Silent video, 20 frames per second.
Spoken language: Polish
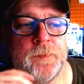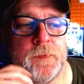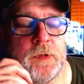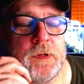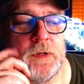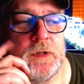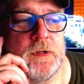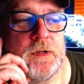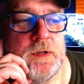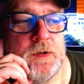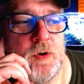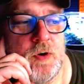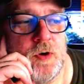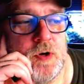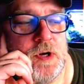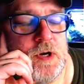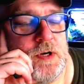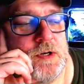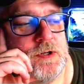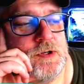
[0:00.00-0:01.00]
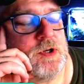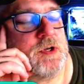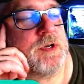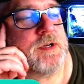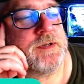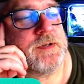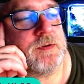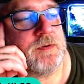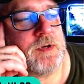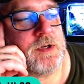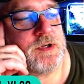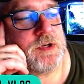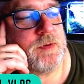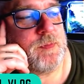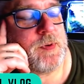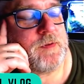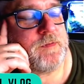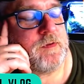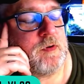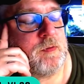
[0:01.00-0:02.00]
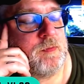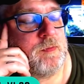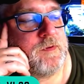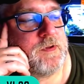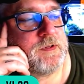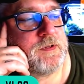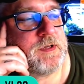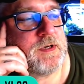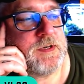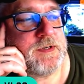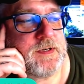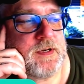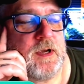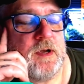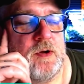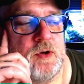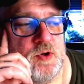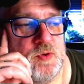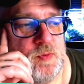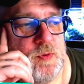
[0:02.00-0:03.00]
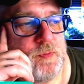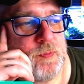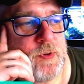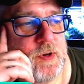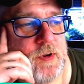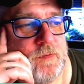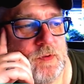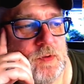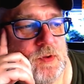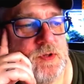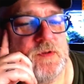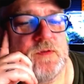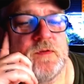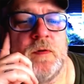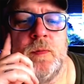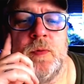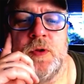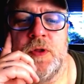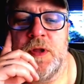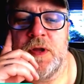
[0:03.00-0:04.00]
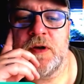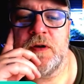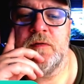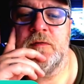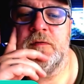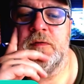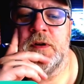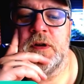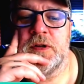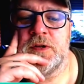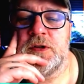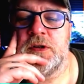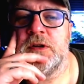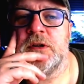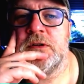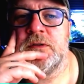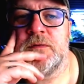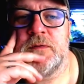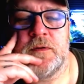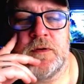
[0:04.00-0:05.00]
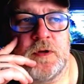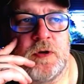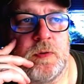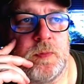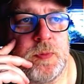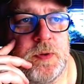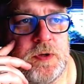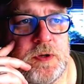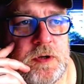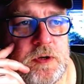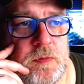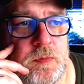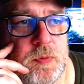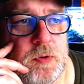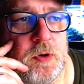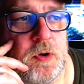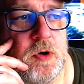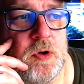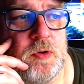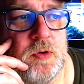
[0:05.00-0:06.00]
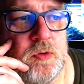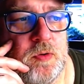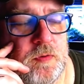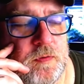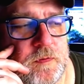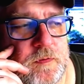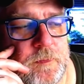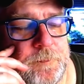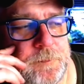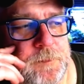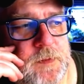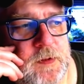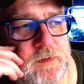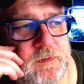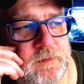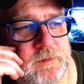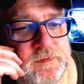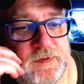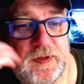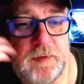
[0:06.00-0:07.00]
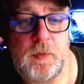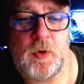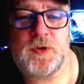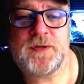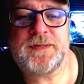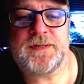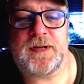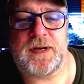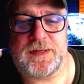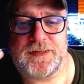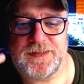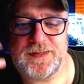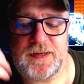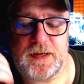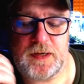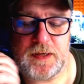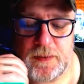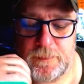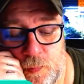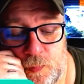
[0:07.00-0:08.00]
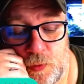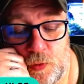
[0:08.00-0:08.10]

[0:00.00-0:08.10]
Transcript: E, ograniczone są nasze prawa obywatelskie, choćby prawo do swobodnego wyrażania swoich opinii i poglądów w demonstracjach.